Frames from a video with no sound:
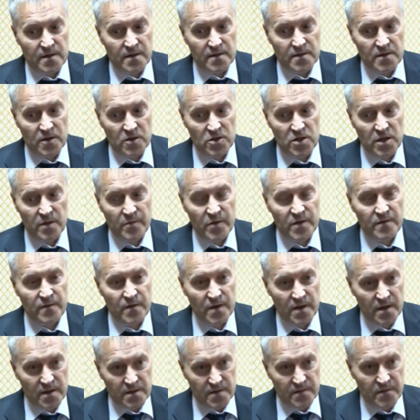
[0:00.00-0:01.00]
должна быть
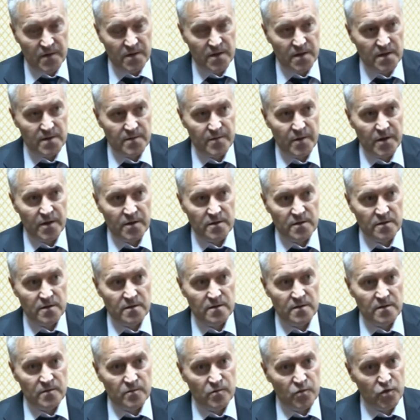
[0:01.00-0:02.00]
финансовая
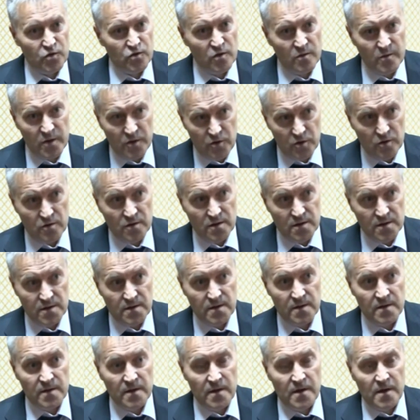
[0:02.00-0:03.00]
транспарентность путем
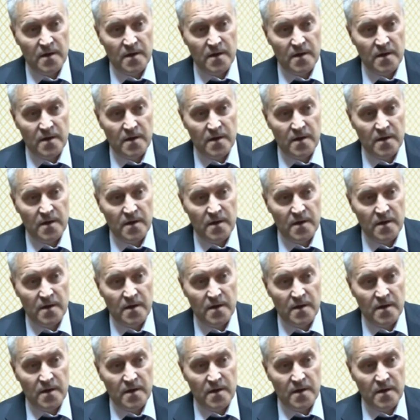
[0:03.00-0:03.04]
отчетности.